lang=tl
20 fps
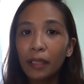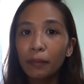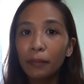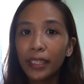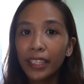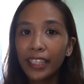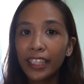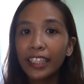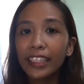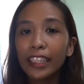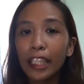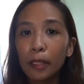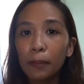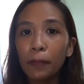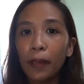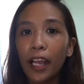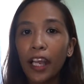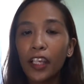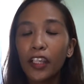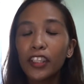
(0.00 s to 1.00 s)
mag
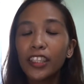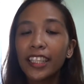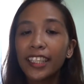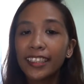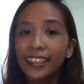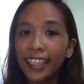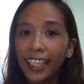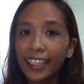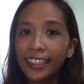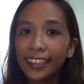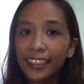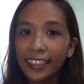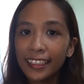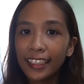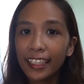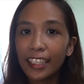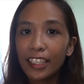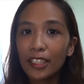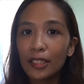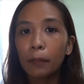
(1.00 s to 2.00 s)
pa kayo ng 90
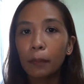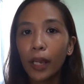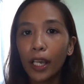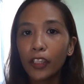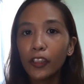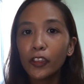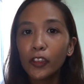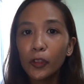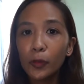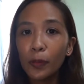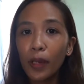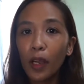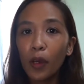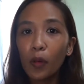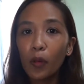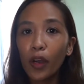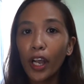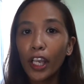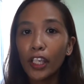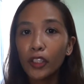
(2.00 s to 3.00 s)
days bago nyo
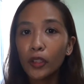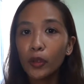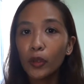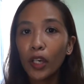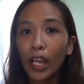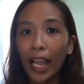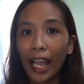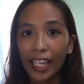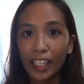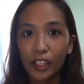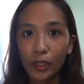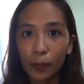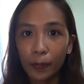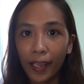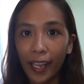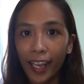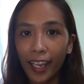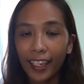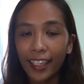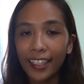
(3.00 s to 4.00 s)
makuha yung
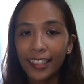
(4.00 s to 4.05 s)
cashback.